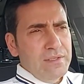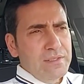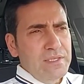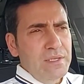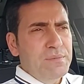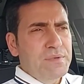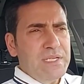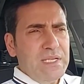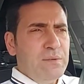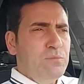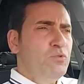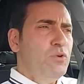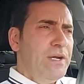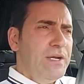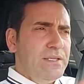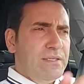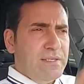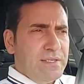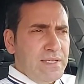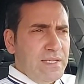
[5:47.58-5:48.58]
Tabii ki bu
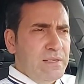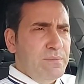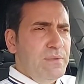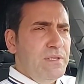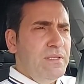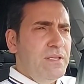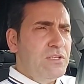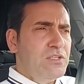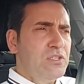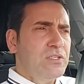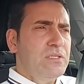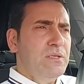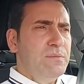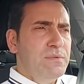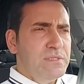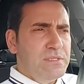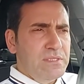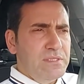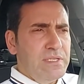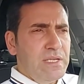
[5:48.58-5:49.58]
ayeti i kerimenin
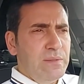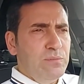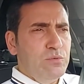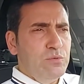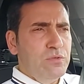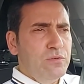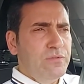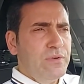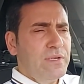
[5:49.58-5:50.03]
açıklaması değil bu.